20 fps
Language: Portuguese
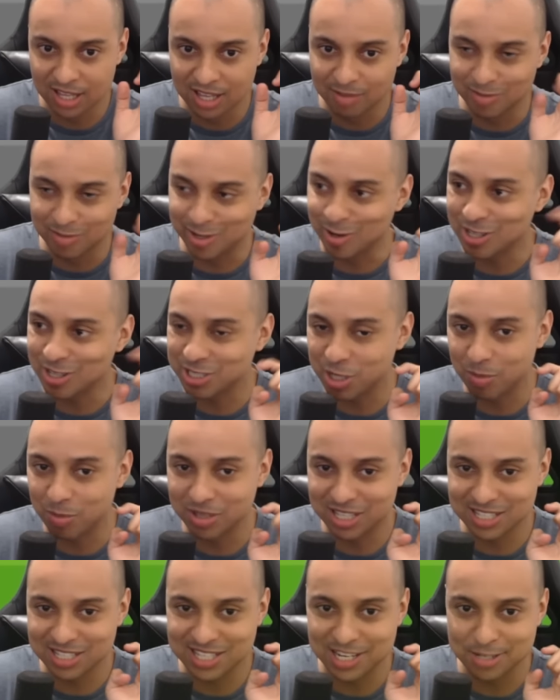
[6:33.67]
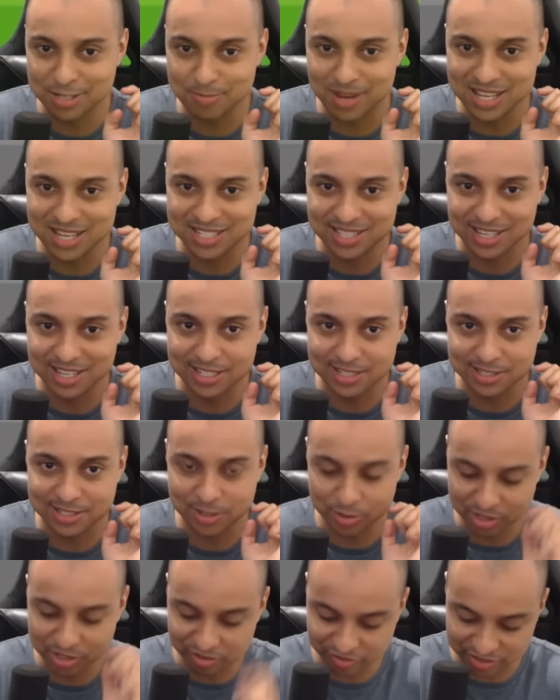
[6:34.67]
Mano, eu acho que é uma das séries mais tensas
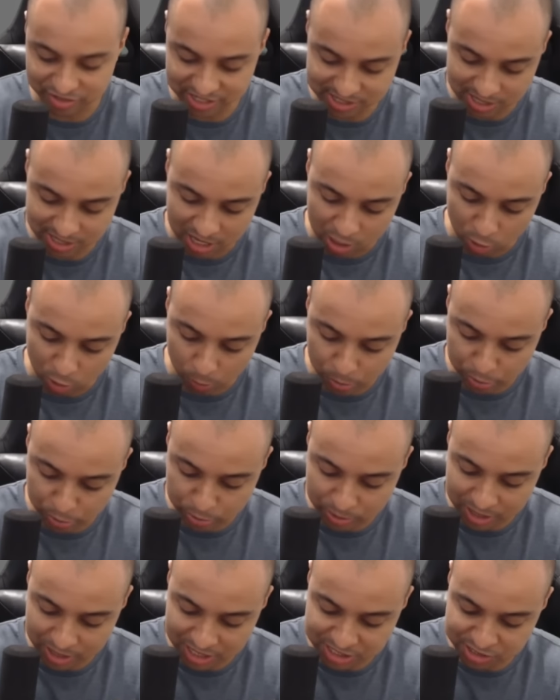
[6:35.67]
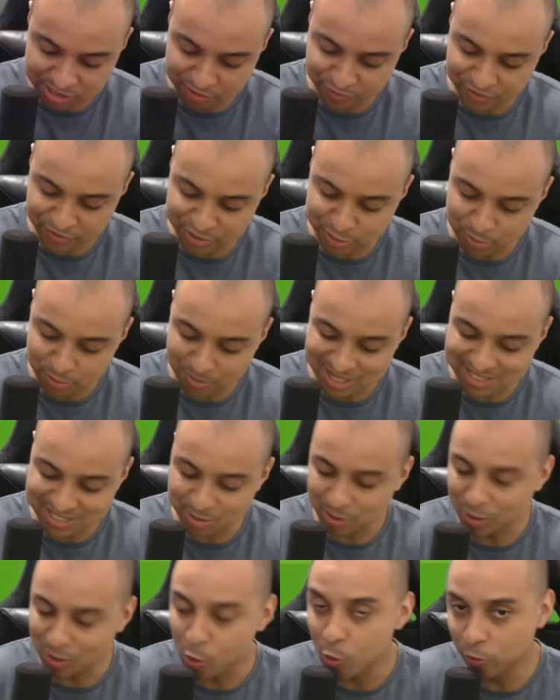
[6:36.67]
que eu já fiz. A oportunidade é difícil, mas
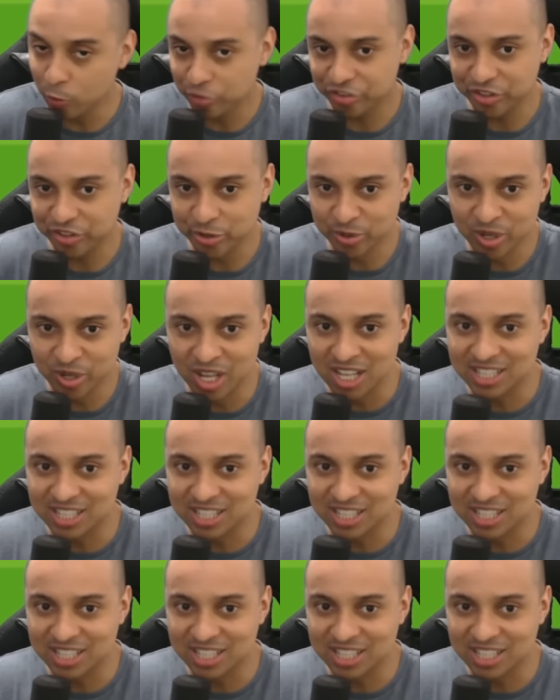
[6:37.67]
eu confio.